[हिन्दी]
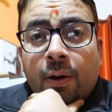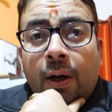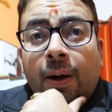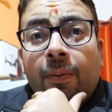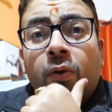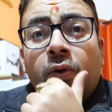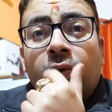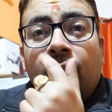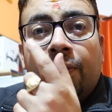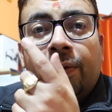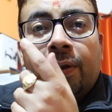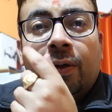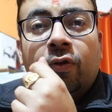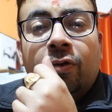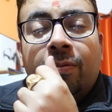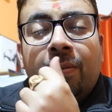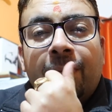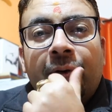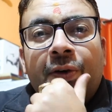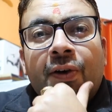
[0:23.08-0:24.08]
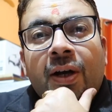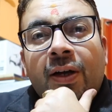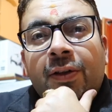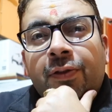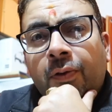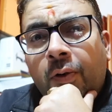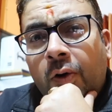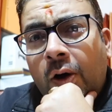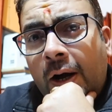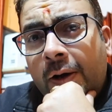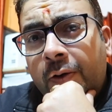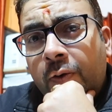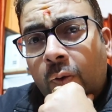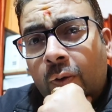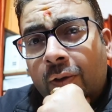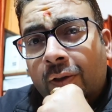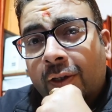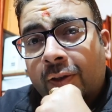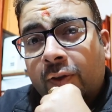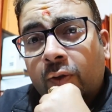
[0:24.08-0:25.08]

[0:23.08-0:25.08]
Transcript: आपको ट्वेंटी थाउजेंड में मिल रहा है तो आई डोंट